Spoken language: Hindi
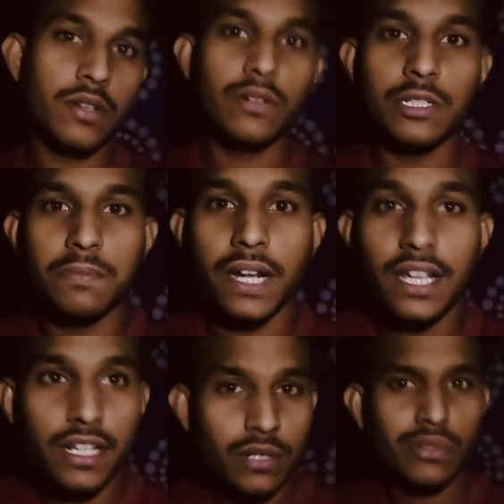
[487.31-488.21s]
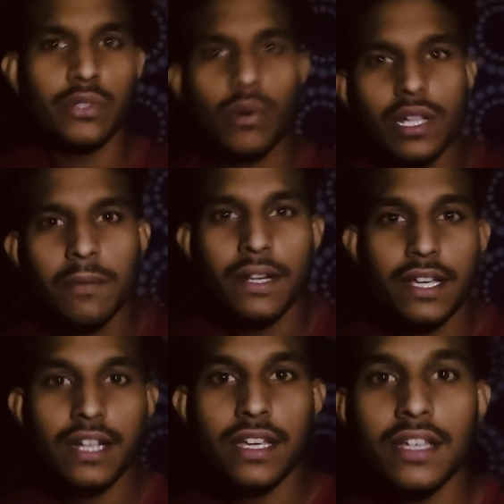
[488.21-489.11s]
कुछ पाने के लिए कुछ तो होना पड़ेगा
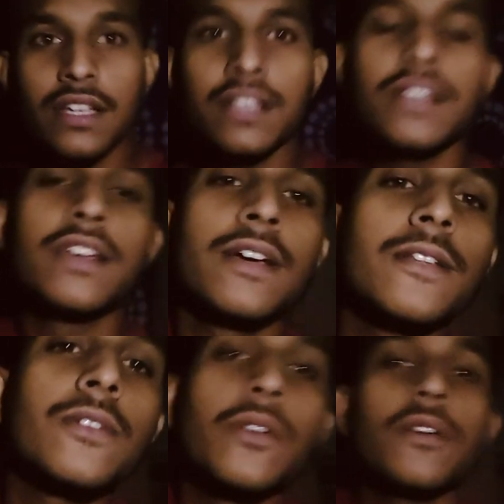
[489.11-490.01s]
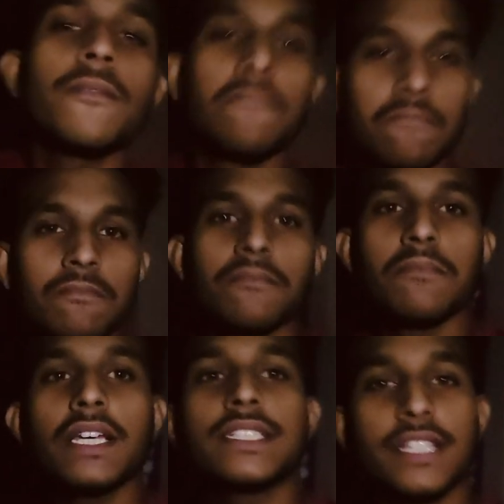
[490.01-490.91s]
ना तो
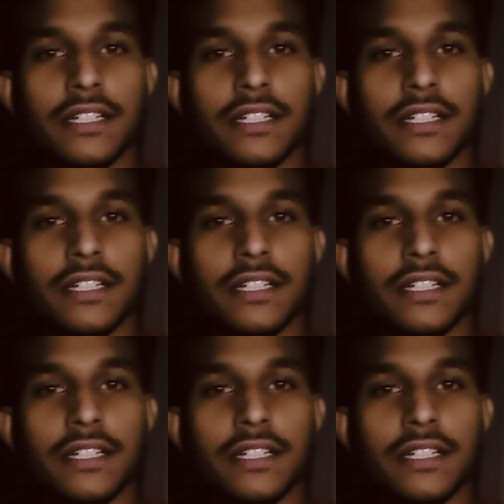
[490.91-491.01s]
बेस्ट